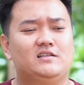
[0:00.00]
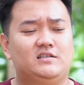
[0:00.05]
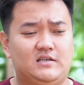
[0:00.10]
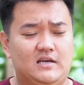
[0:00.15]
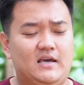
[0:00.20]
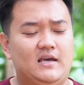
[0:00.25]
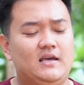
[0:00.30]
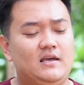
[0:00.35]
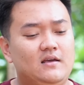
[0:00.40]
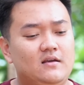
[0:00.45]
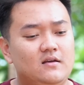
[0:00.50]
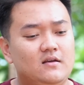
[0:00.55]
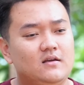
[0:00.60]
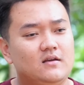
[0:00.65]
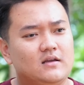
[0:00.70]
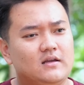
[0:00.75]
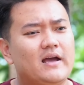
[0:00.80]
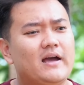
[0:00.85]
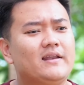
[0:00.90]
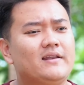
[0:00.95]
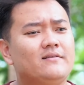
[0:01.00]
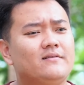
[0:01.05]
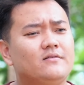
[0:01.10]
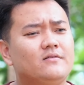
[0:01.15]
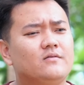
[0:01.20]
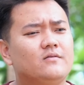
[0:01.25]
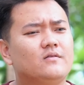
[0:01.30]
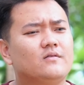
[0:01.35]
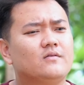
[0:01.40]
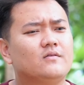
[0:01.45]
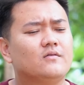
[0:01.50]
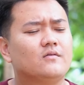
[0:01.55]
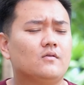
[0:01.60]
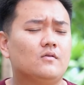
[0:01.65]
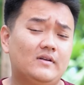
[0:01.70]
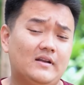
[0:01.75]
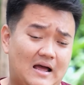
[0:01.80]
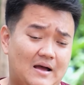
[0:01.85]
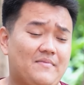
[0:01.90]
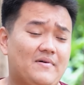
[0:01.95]
ใช่ งั้นคุ
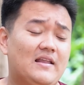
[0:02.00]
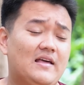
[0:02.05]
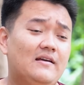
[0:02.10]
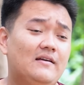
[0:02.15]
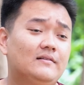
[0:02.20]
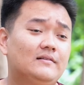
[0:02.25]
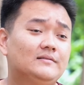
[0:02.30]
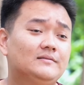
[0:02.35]
ณถามมาเลย